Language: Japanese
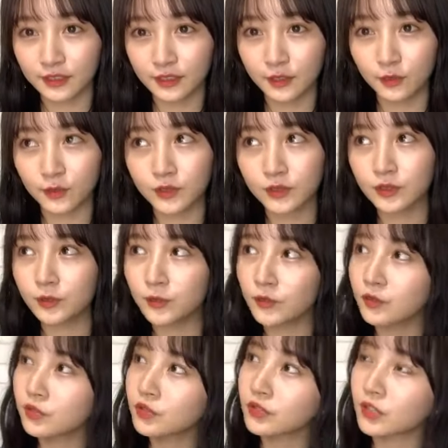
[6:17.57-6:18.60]
えでもそれも
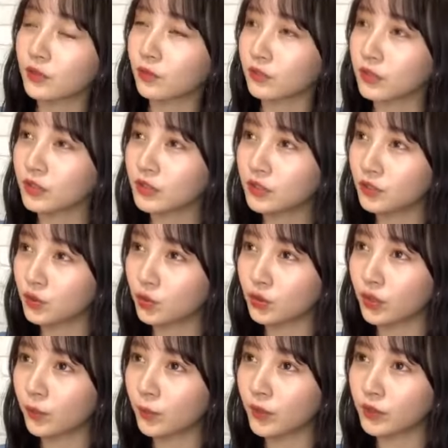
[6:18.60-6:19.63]
お父さんも25
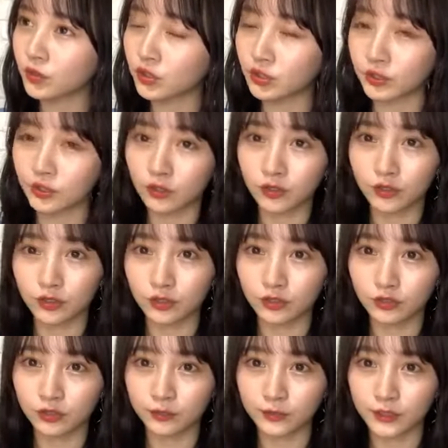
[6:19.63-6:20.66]
年前とかに買ったって
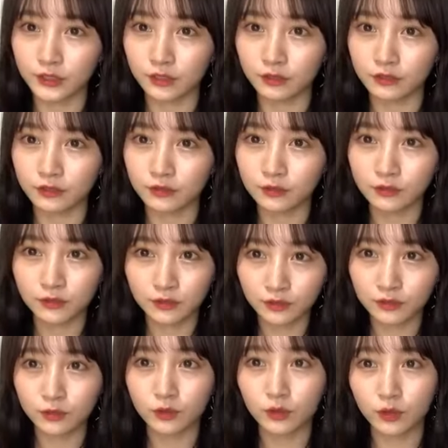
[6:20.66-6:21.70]
言ってました
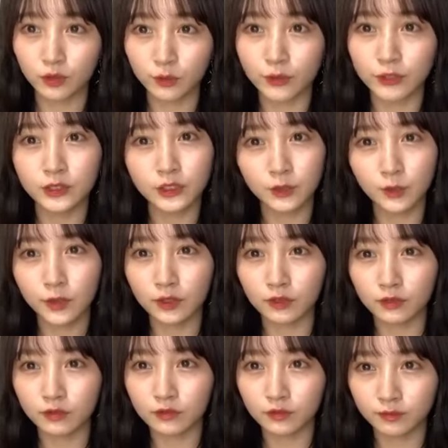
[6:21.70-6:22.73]
だからめっちゃ前
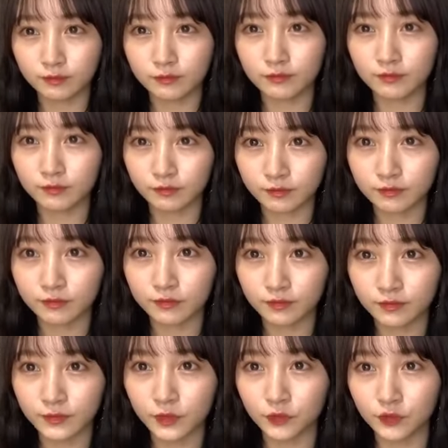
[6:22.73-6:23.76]

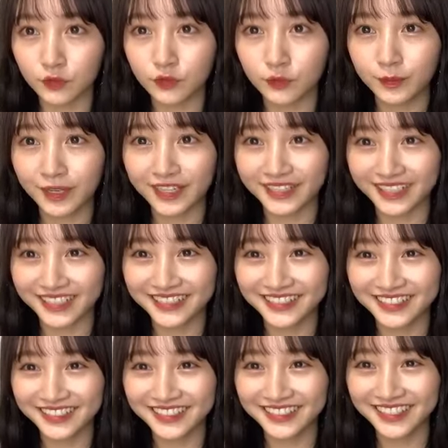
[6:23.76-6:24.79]
そうツーバーナー
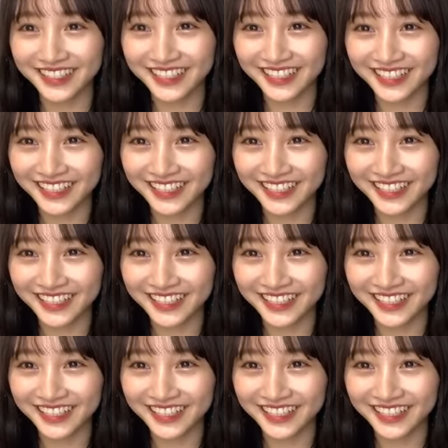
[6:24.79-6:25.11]
それそれ